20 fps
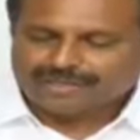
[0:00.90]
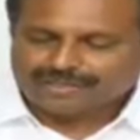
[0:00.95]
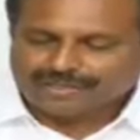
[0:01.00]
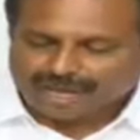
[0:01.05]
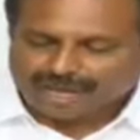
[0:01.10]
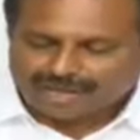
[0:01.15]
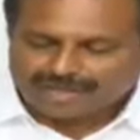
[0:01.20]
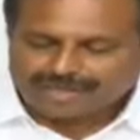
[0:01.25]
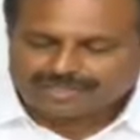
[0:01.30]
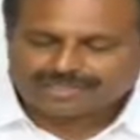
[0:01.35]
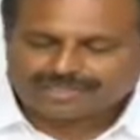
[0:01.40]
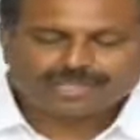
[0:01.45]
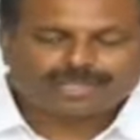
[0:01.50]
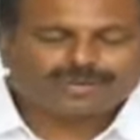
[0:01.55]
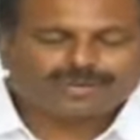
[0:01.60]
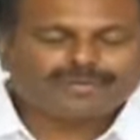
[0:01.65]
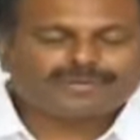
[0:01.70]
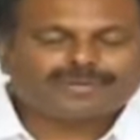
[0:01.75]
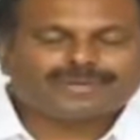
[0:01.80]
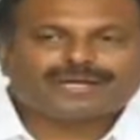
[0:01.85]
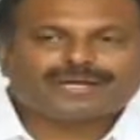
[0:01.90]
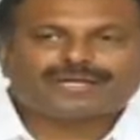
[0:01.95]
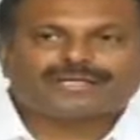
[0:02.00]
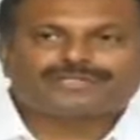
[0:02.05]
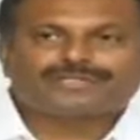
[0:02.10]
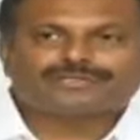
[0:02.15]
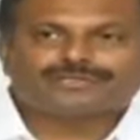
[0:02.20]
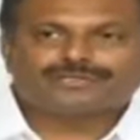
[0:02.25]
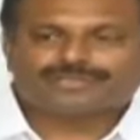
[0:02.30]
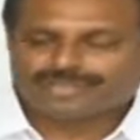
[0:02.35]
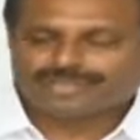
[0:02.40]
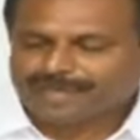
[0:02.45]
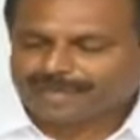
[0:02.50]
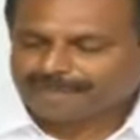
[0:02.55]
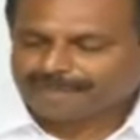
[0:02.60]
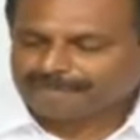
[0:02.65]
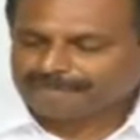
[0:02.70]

నారా చంద్రబాబు గారిని చూస్తే